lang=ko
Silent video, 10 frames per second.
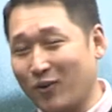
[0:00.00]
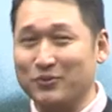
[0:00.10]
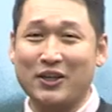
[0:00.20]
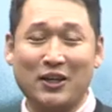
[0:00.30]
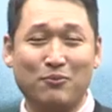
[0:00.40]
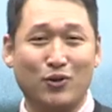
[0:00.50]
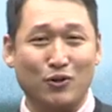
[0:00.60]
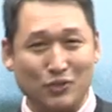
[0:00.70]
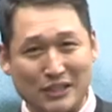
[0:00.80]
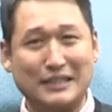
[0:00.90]

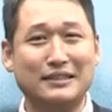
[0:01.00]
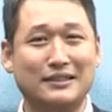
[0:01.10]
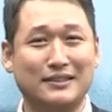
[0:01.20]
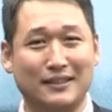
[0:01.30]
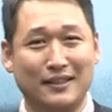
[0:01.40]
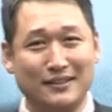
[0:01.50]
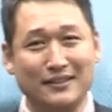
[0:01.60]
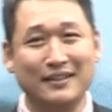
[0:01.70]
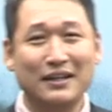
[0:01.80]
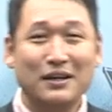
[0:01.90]
검색해보라고 시키는
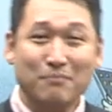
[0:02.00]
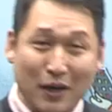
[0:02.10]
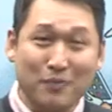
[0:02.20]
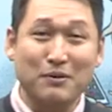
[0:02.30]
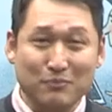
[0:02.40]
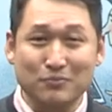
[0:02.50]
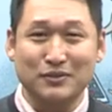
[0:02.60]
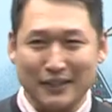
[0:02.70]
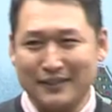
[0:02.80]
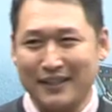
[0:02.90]
세대를 베이비붐
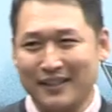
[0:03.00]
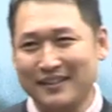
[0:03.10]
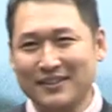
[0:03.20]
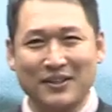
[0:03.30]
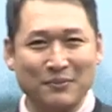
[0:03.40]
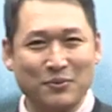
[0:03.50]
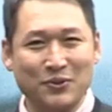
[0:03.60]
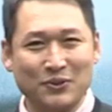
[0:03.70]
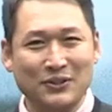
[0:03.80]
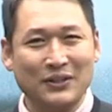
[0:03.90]
세대 이렇게
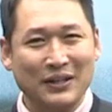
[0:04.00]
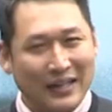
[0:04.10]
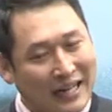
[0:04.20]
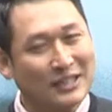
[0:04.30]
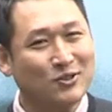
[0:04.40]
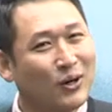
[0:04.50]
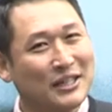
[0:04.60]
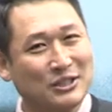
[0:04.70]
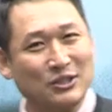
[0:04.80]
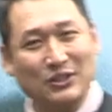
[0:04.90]
표현을 하기도
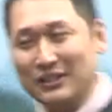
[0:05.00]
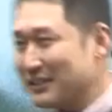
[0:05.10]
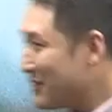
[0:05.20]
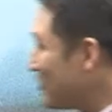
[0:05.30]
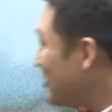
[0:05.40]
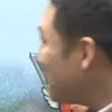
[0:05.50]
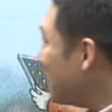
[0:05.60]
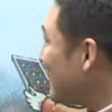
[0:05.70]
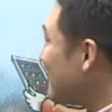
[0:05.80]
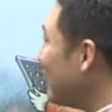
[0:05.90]
하죠. 그런
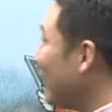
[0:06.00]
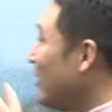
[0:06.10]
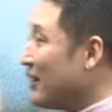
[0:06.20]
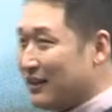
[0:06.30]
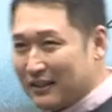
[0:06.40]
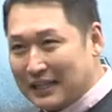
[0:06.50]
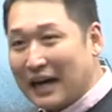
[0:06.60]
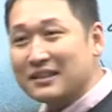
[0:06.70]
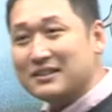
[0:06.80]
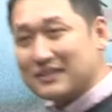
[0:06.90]
측면에서 어,
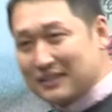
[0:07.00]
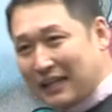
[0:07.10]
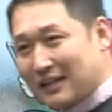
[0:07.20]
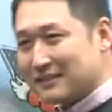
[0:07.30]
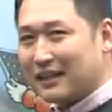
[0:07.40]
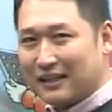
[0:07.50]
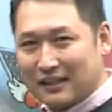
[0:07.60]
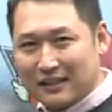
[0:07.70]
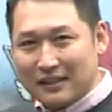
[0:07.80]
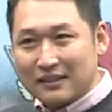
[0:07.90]
양식이
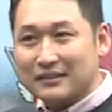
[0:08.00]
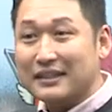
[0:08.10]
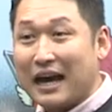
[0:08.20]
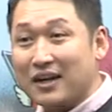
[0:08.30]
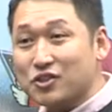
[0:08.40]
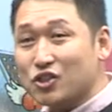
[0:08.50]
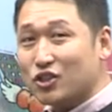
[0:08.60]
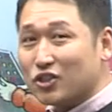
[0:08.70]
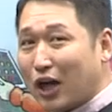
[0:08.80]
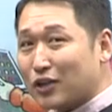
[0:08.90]
다르다. 근데
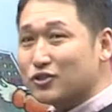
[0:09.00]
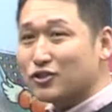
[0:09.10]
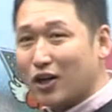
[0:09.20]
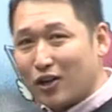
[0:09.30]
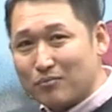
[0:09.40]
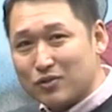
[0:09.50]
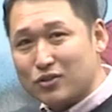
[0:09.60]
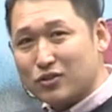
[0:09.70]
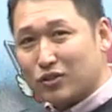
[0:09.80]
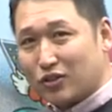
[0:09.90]
양식이 다른
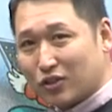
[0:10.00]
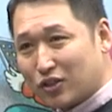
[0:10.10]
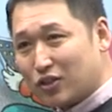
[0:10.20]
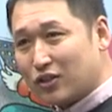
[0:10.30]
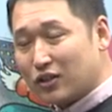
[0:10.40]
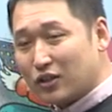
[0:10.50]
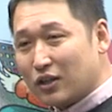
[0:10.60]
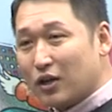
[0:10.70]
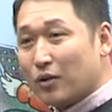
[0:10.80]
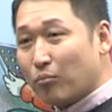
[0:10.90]
사람들끼리
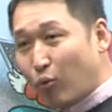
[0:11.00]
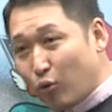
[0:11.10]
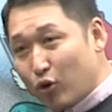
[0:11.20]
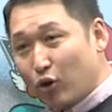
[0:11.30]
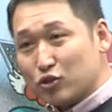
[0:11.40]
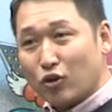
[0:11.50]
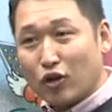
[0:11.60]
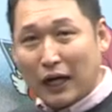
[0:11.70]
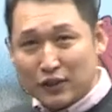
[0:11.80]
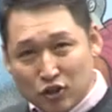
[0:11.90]

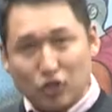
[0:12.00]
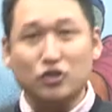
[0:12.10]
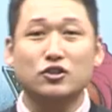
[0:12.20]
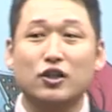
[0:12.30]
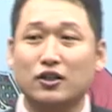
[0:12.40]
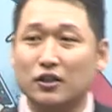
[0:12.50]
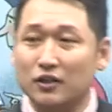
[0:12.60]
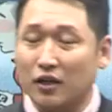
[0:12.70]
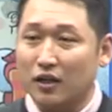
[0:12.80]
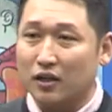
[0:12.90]
모여서 같이 일을 해야
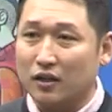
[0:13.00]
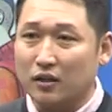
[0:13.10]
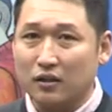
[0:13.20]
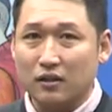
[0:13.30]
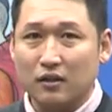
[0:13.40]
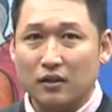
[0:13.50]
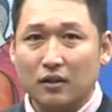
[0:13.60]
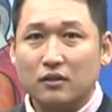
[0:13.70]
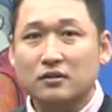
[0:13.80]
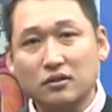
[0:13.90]
된다.
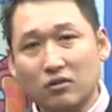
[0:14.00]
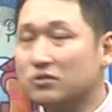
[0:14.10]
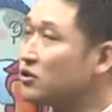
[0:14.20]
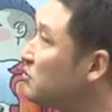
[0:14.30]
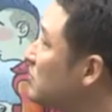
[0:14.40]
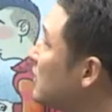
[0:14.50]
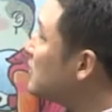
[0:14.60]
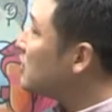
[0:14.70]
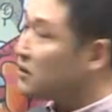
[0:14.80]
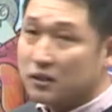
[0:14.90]
그런
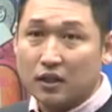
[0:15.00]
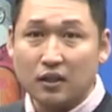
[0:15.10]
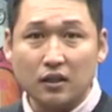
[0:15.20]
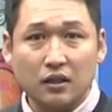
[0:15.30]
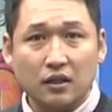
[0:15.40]
측면에서 이제